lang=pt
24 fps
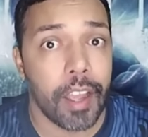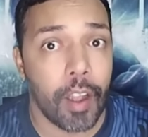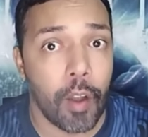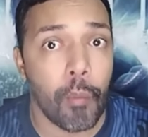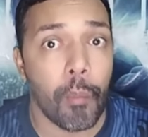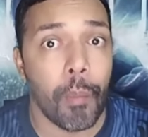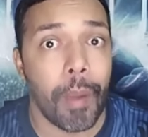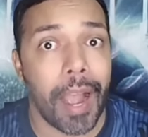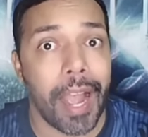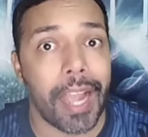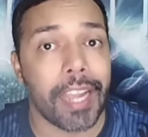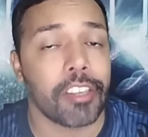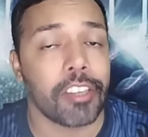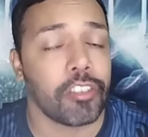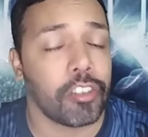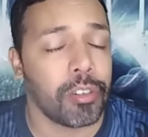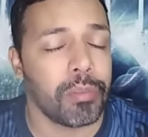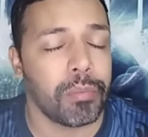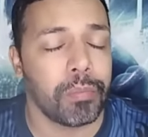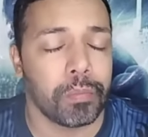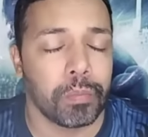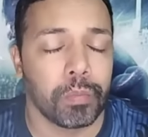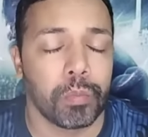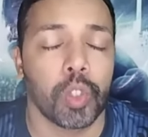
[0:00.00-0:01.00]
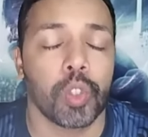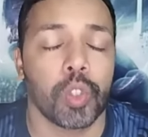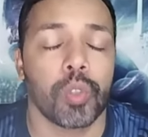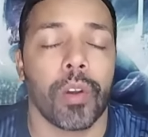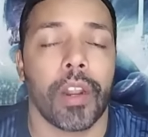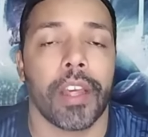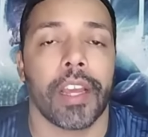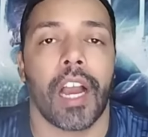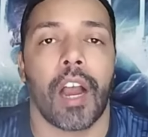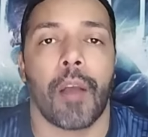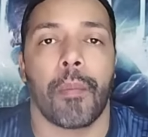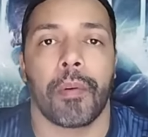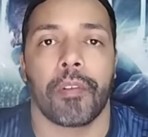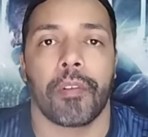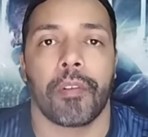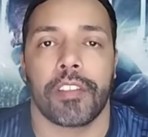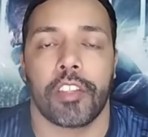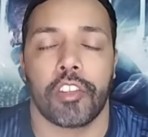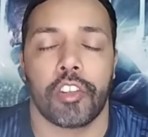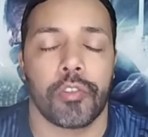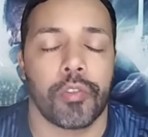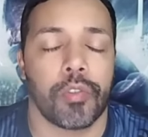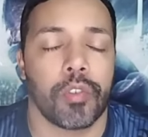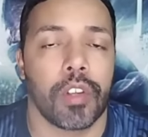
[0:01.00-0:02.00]
É um marketing muito legal para
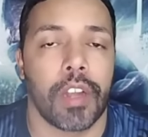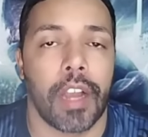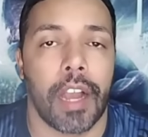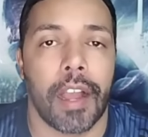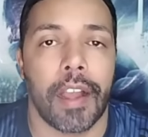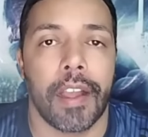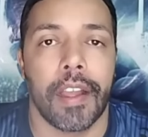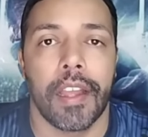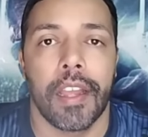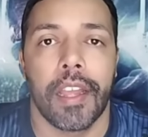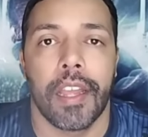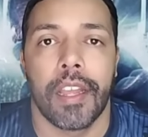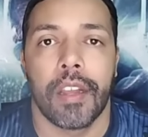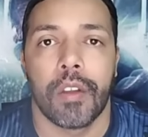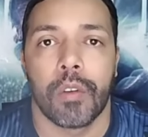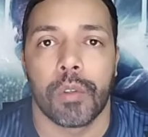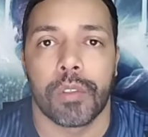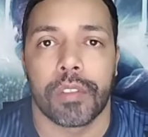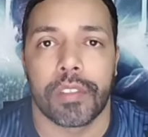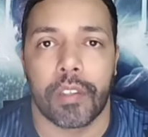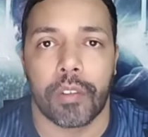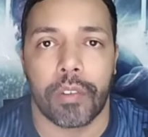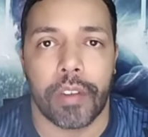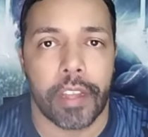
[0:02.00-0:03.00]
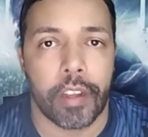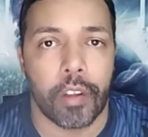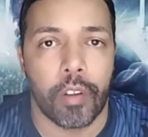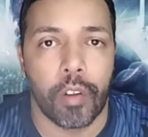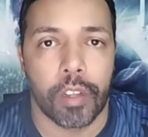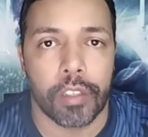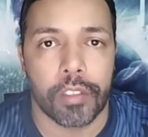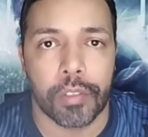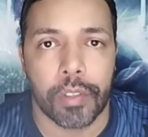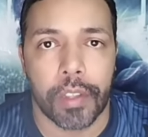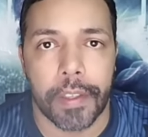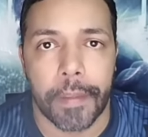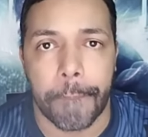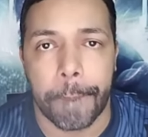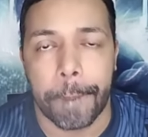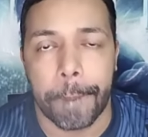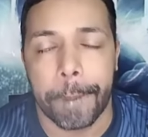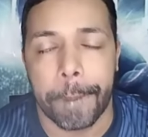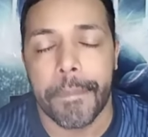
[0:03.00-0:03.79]
você divulgar o seu negócio aí.